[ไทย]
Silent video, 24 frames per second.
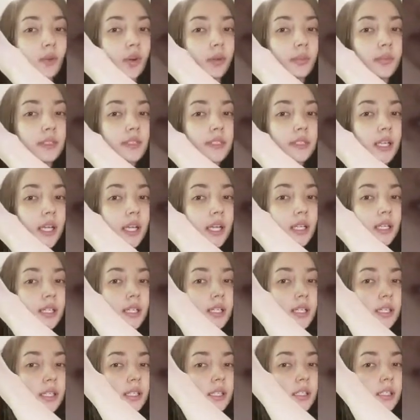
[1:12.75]
ม้วนมาสัก
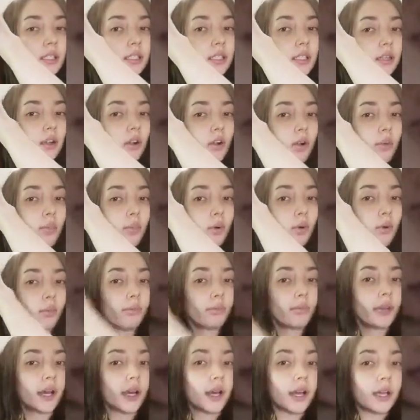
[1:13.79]
ครึ่งหนึ่งของผ
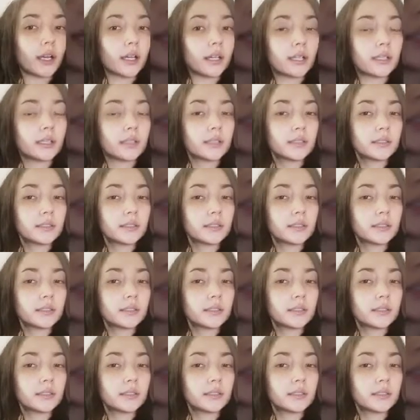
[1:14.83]
มนะคะ